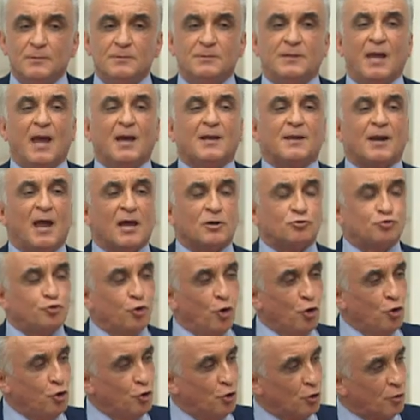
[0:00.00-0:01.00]
tekrar
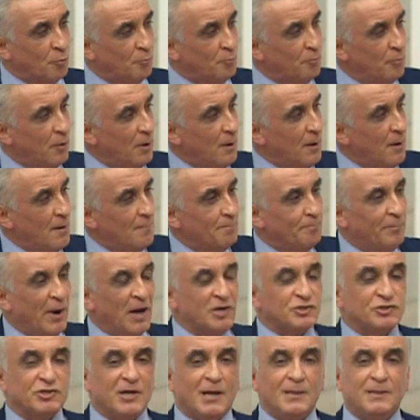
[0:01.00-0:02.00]
söylüyorum
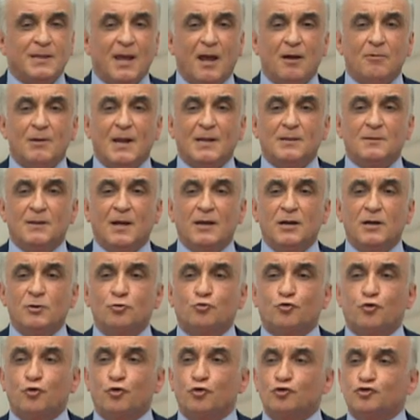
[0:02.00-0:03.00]
Başka devletlerin
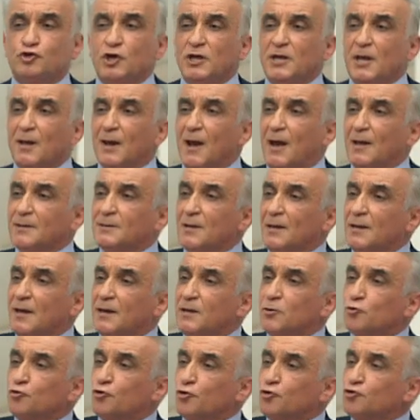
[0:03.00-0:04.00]
kurucu
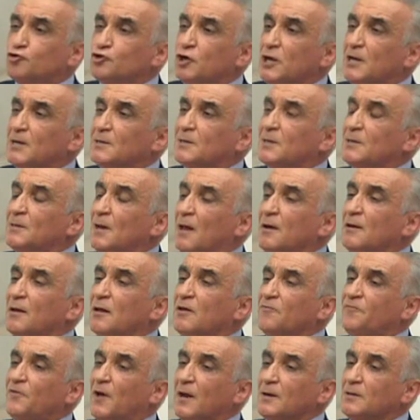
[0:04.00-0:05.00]
iradeleri, kurucu
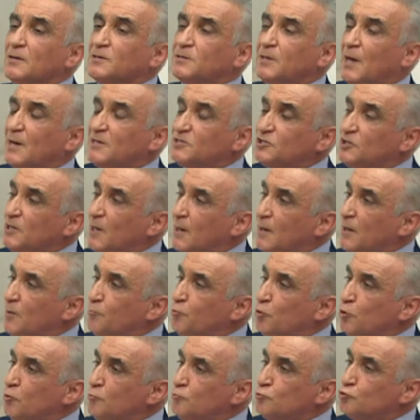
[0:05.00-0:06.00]
iktidarları farklı
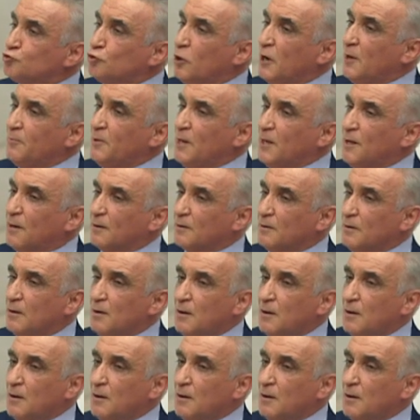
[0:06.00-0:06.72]
tercihlerde bulunmuş olabilir.